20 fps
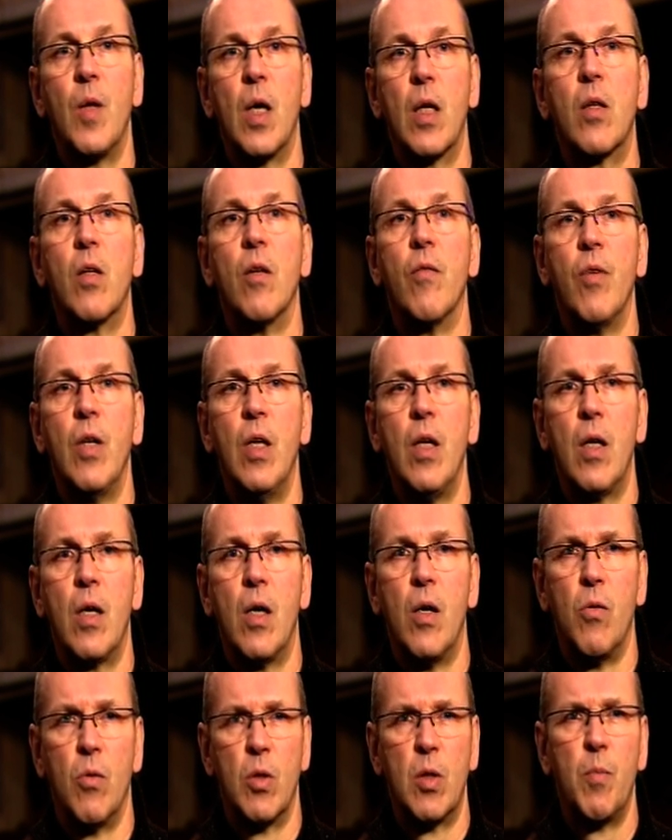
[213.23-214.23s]
Tak to
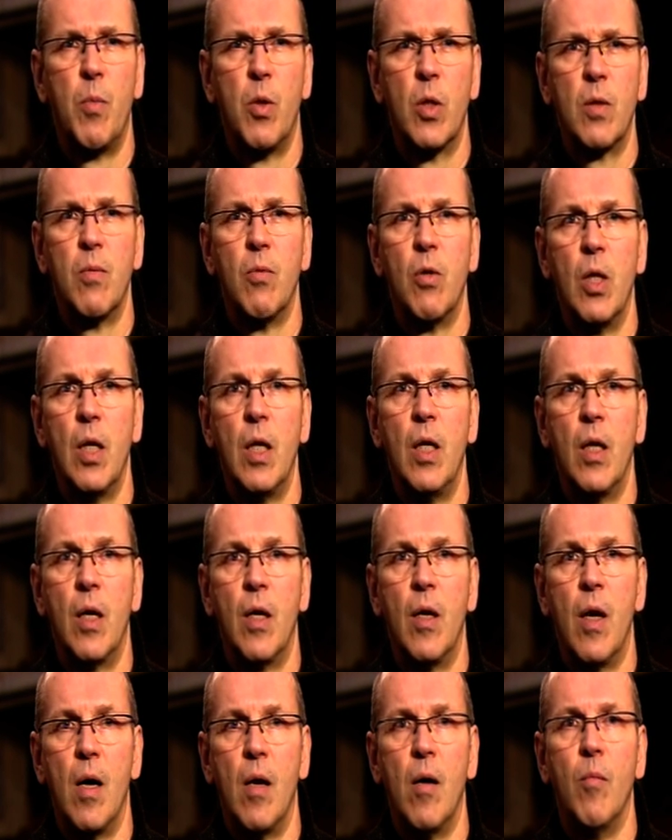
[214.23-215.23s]
wynikało z
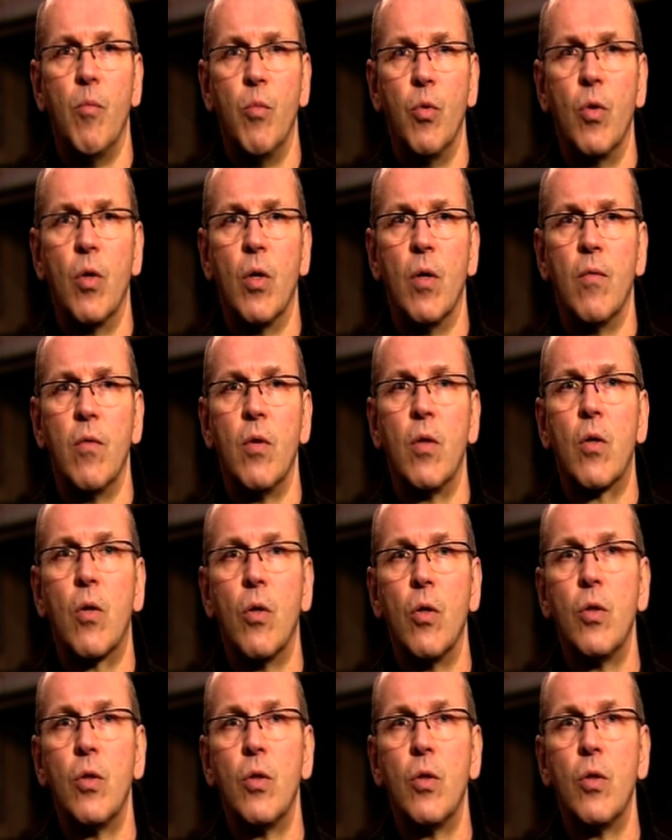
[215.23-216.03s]
pozwolenia na budowę.